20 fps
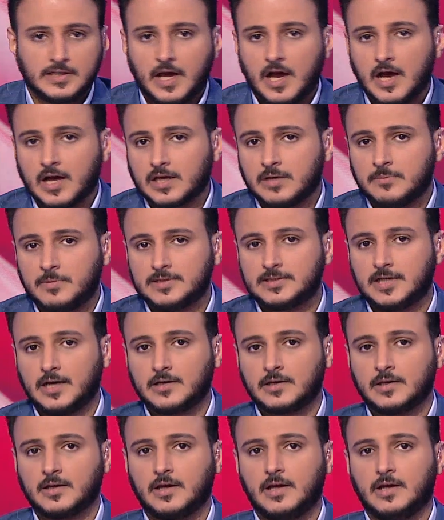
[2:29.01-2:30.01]
عقب
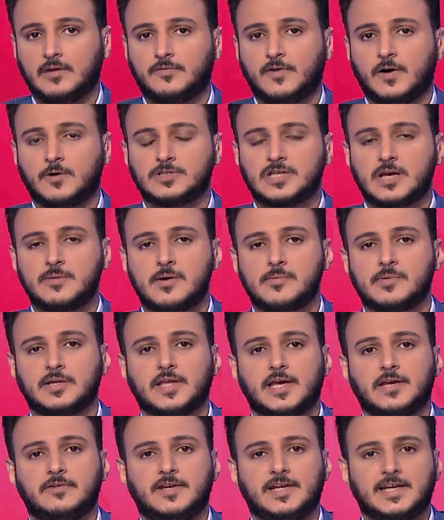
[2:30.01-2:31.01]
تحقيقه الفوز امام
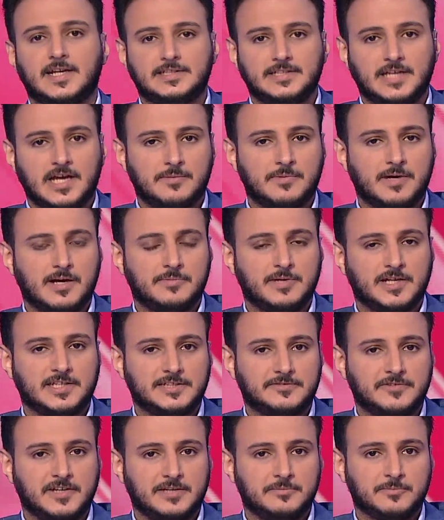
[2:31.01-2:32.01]
ضيفي نادي ابها
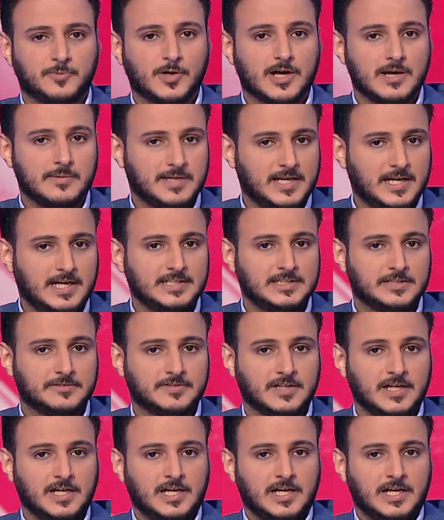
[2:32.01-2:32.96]
بهدفين مقابل هدف